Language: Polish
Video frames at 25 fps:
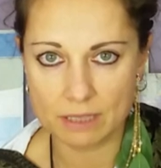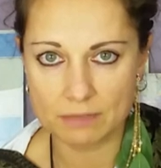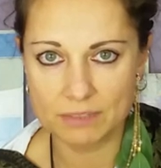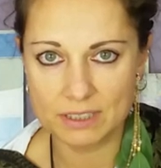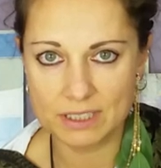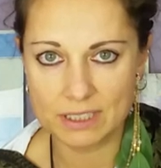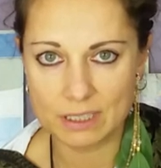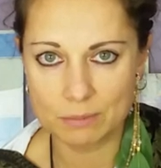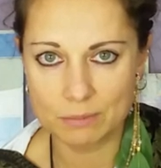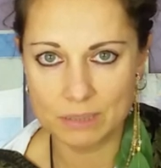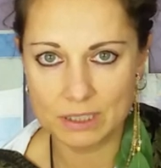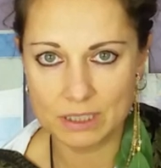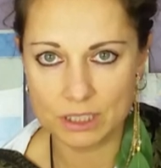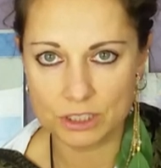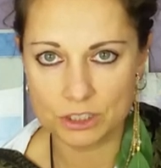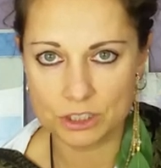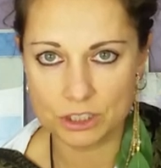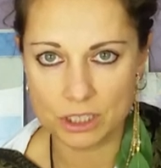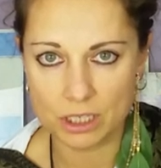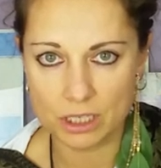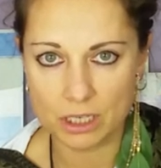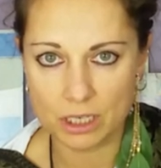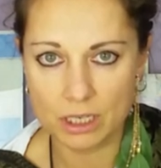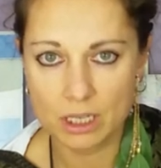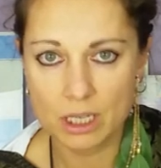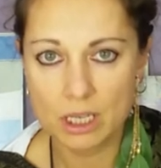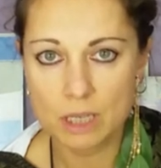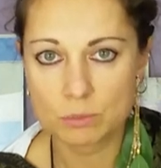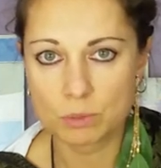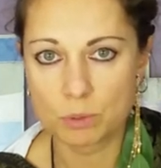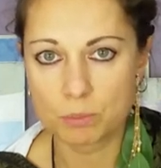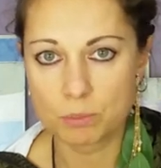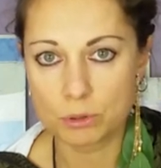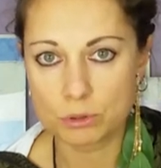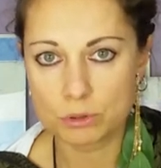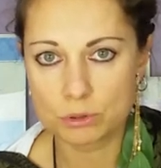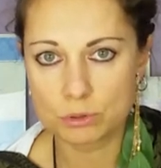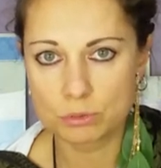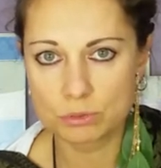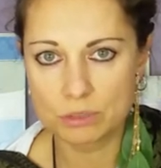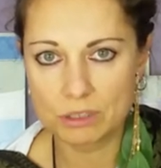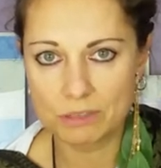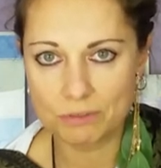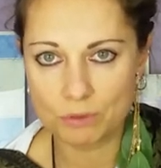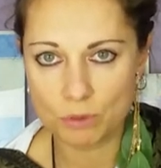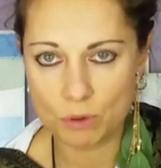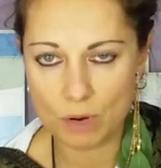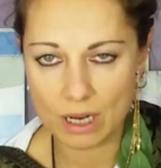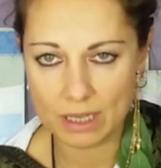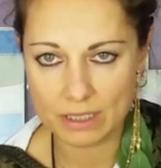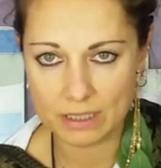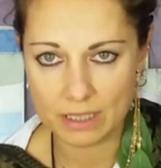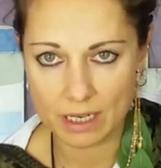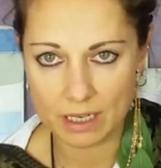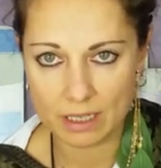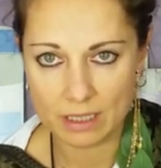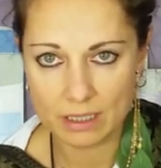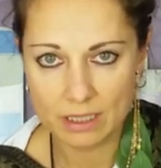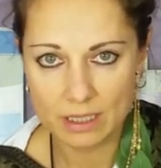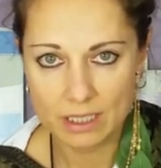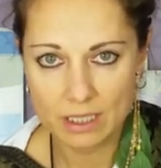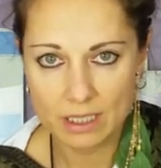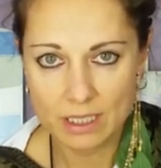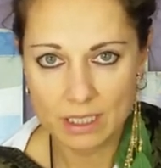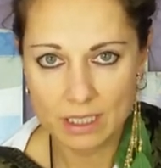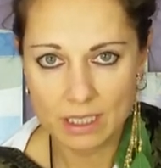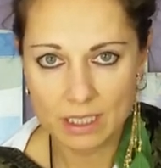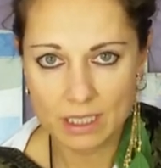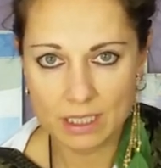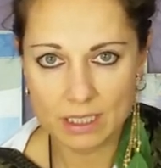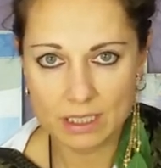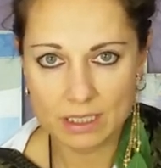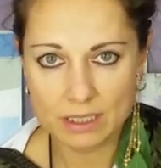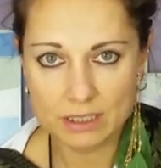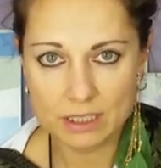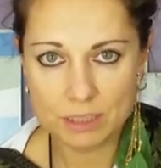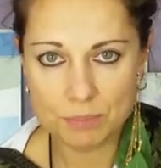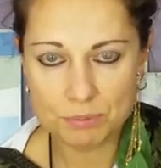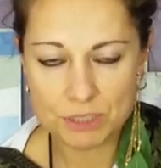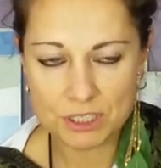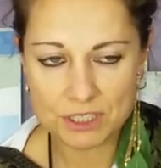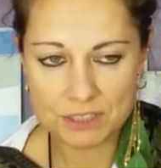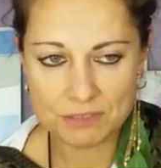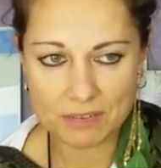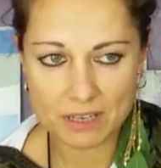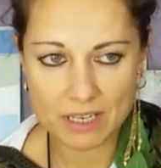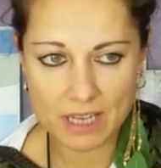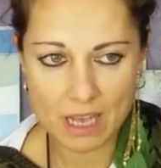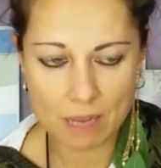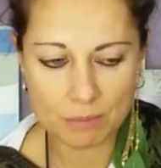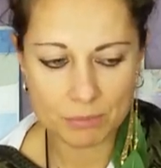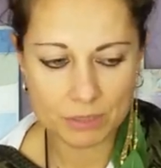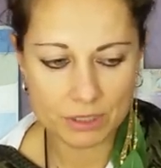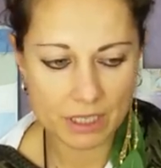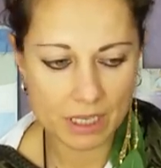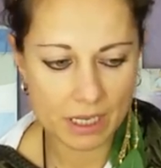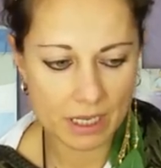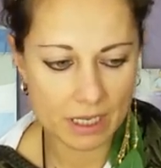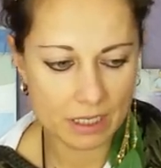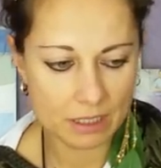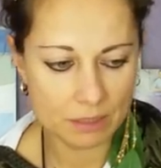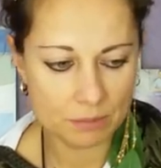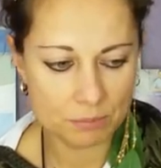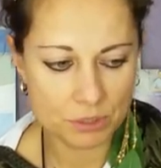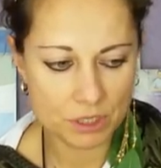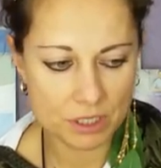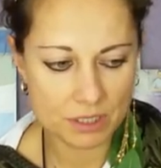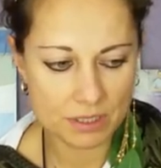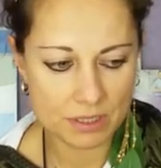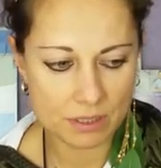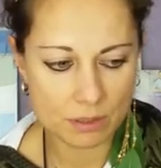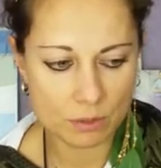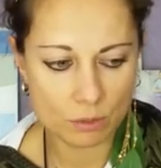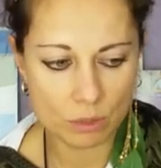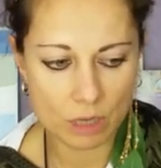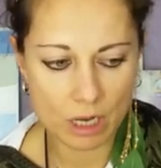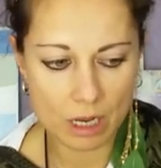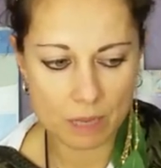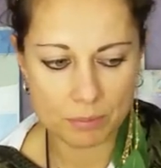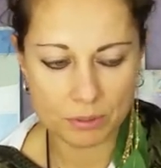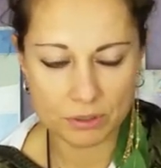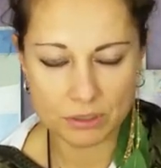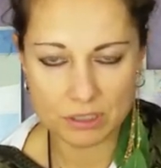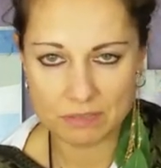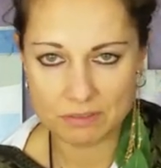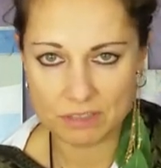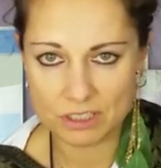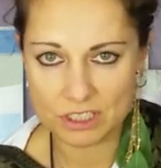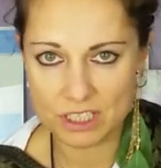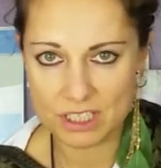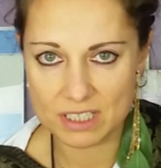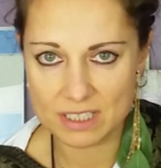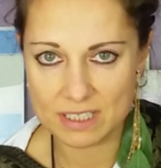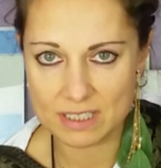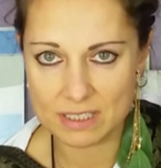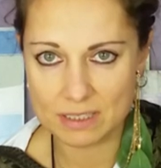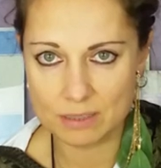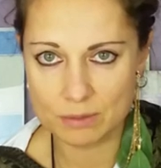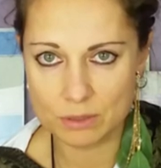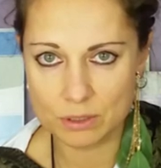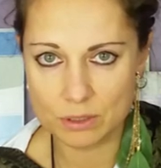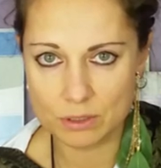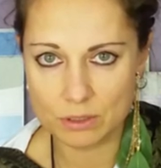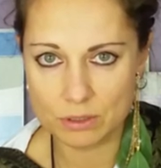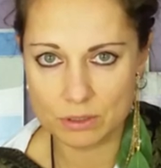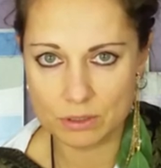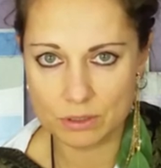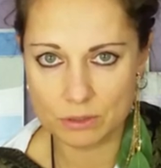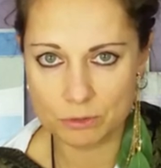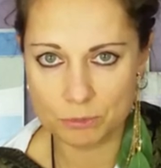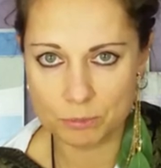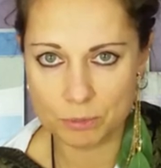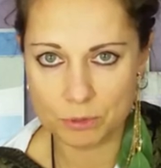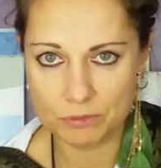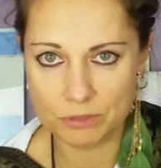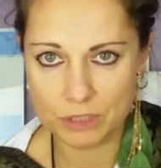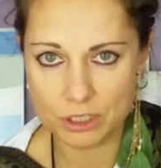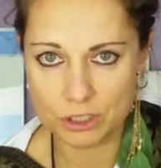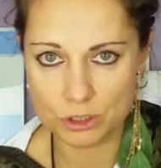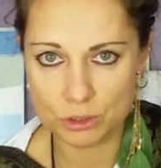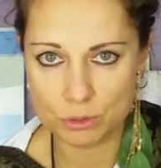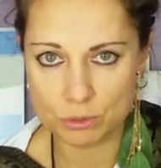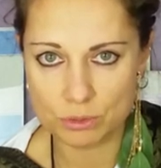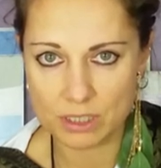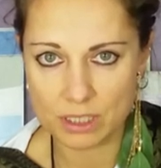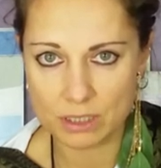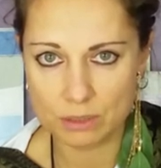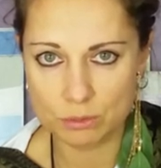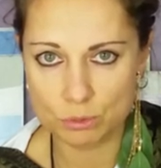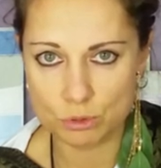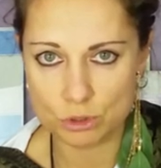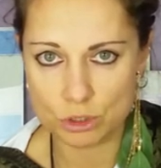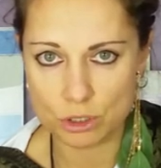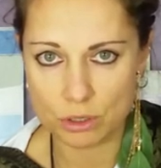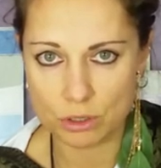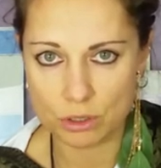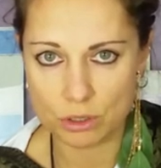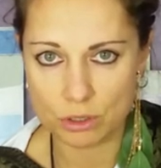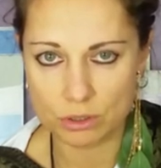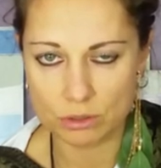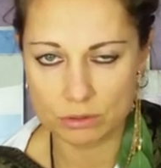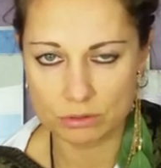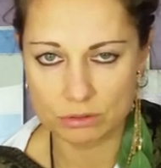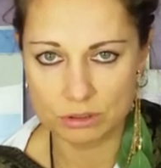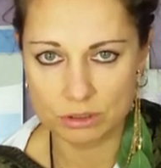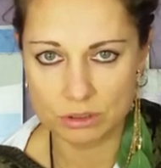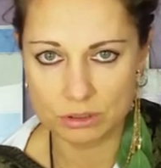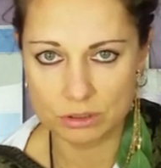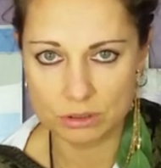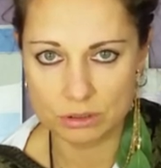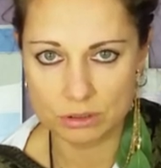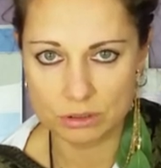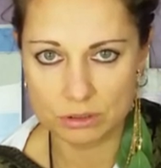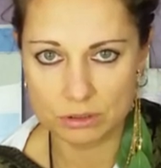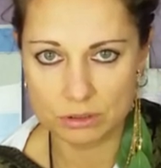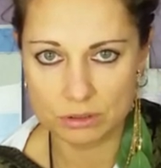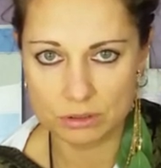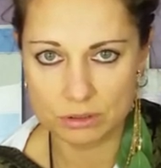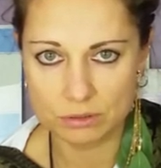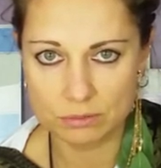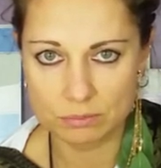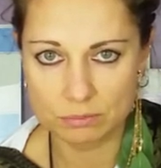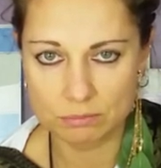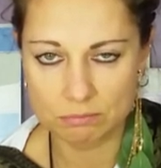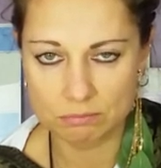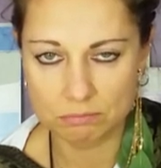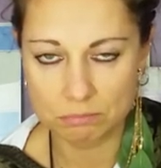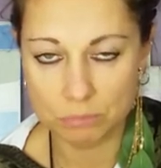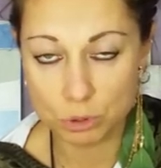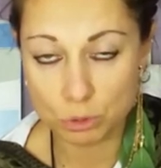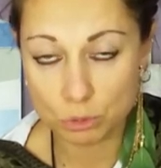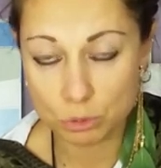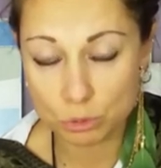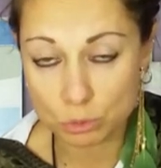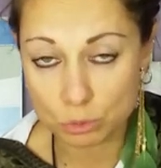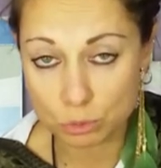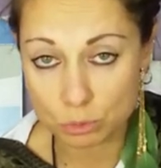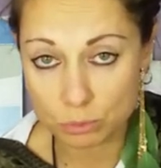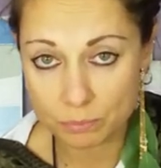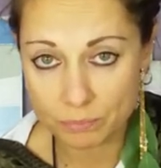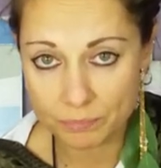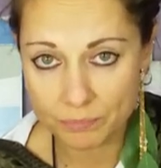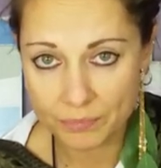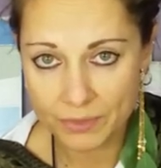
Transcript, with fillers: ta witamina się po prostu nie wchłania. Nie przyswajamy jej przez skórę, ponieważ jest w powietrzu za dużo brudu.